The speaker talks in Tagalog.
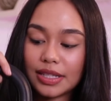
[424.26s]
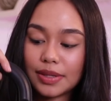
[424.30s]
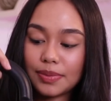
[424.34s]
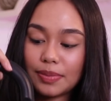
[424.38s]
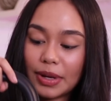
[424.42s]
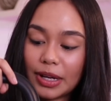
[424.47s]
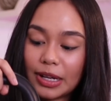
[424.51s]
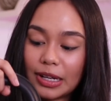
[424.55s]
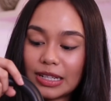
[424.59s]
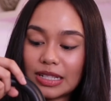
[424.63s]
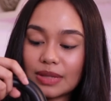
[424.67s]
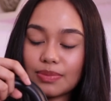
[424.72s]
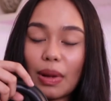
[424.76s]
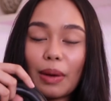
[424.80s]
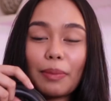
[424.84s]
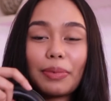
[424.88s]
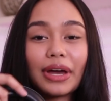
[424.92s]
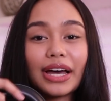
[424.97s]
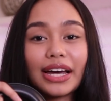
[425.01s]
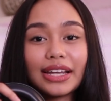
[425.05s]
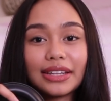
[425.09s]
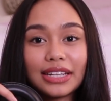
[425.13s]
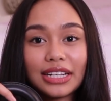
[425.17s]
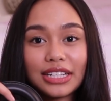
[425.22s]
It's because
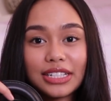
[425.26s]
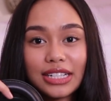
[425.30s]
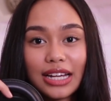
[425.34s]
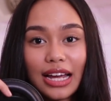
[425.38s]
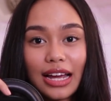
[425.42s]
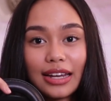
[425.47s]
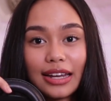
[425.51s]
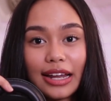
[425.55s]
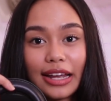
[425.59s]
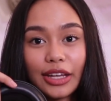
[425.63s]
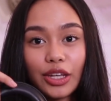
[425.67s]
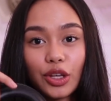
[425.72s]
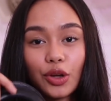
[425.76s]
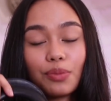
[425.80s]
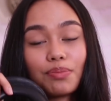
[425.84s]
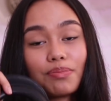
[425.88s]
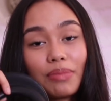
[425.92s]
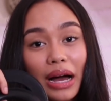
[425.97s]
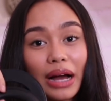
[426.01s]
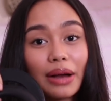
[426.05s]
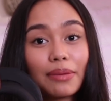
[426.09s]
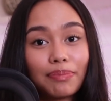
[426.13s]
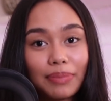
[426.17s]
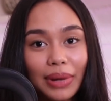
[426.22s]
mabigat na siya, like
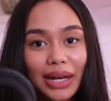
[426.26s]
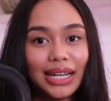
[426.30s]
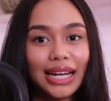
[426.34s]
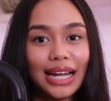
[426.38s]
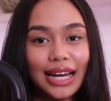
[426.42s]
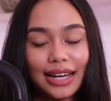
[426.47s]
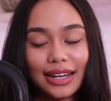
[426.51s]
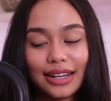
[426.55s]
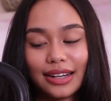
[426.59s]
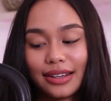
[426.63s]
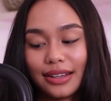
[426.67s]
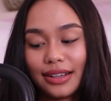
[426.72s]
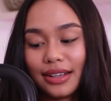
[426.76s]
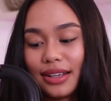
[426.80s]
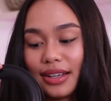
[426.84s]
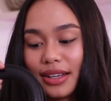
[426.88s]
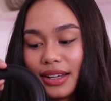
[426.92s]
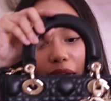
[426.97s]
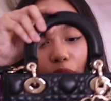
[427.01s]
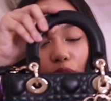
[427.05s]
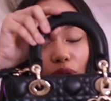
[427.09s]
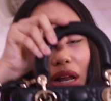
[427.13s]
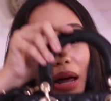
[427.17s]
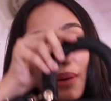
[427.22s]
yung bag pa lang.
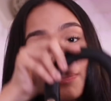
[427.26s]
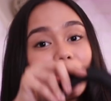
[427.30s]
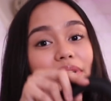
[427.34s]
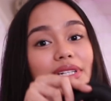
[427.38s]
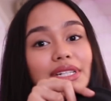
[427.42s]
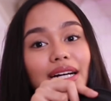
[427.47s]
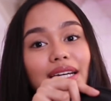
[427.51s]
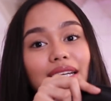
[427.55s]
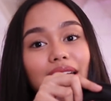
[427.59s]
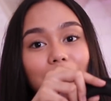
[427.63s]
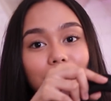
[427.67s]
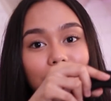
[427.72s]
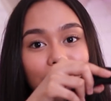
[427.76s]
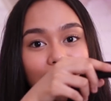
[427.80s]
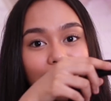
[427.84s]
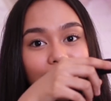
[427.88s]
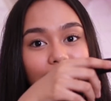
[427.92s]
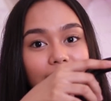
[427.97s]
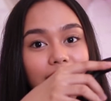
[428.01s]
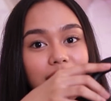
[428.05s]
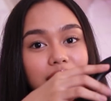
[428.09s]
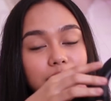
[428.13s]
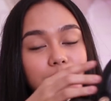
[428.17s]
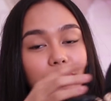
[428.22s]
Like wala pa siyang
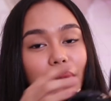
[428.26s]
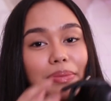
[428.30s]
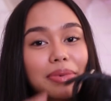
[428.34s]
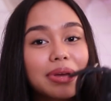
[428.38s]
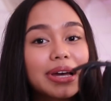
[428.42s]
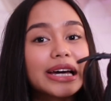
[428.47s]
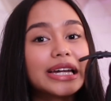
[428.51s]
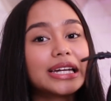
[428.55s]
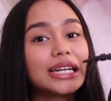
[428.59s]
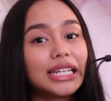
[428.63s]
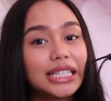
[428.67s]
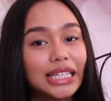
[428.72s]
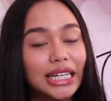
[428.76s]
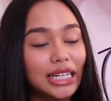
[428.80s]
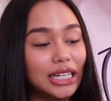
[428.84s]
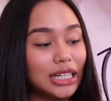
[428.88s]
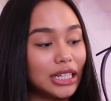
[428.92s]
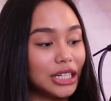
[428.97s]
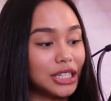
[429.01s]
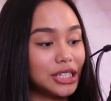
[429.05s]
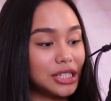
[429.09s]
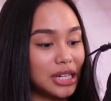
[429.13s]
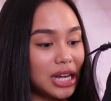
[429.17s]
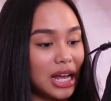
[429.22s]
laman guys, mabigat na
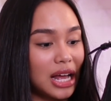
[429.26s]
talaga